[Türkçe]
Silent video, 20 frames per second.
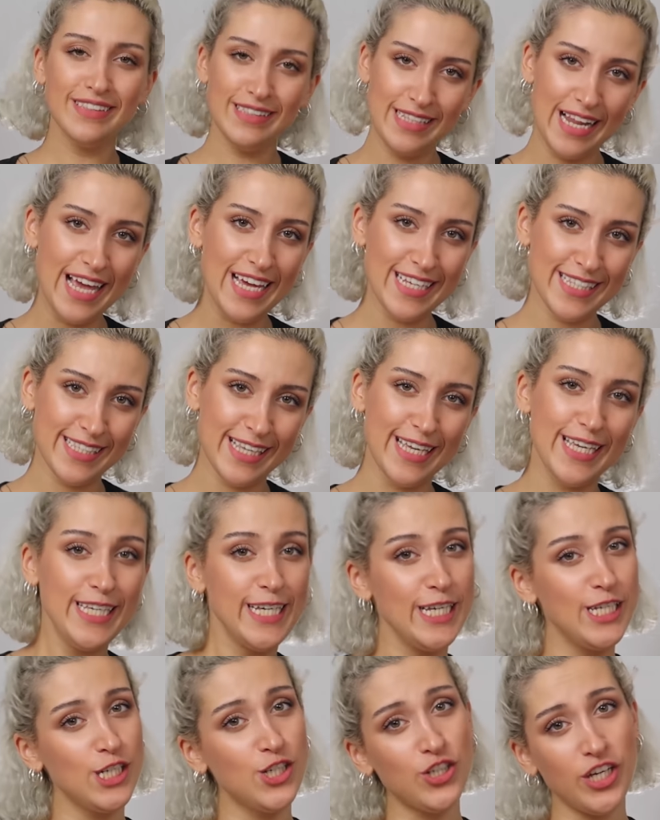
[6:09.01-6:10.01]
Neyse
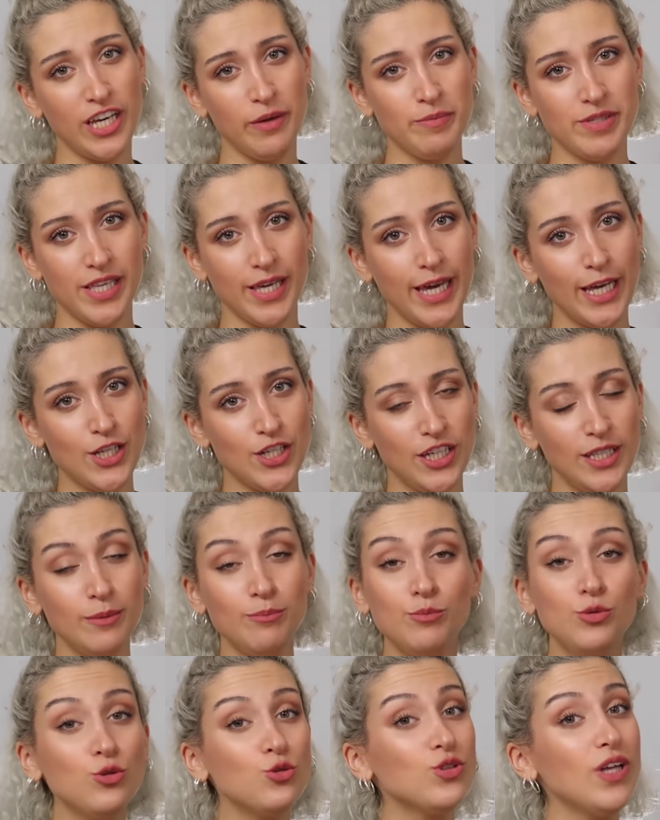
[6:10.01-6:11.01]
ikinci çayımıza geçelim.
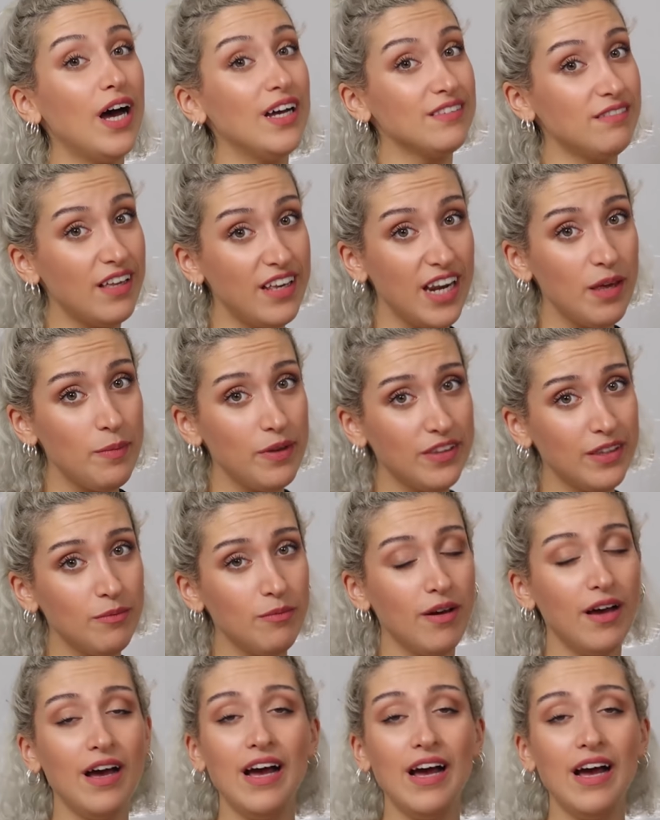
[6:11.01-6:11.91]
Bunu daha denemedim.